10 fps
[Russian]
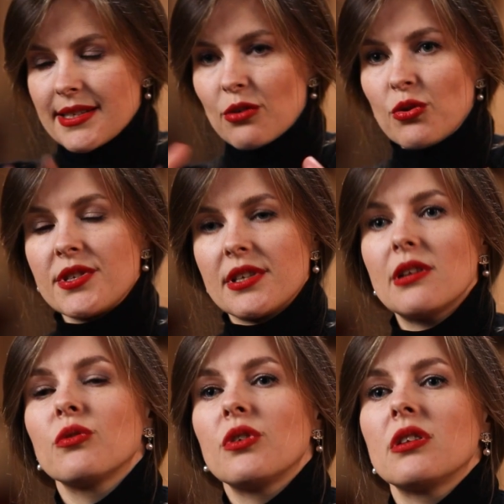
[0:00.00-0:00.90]
С какой
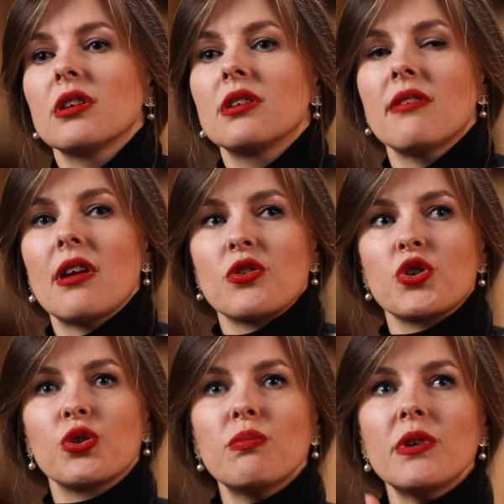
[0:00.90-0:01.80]
целью ты это говоришь?
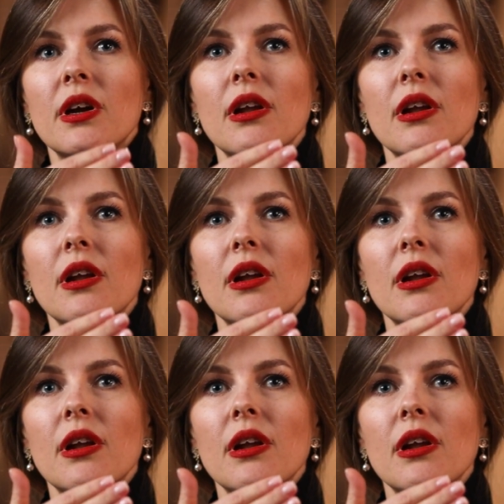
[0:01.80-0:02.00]
Чтобы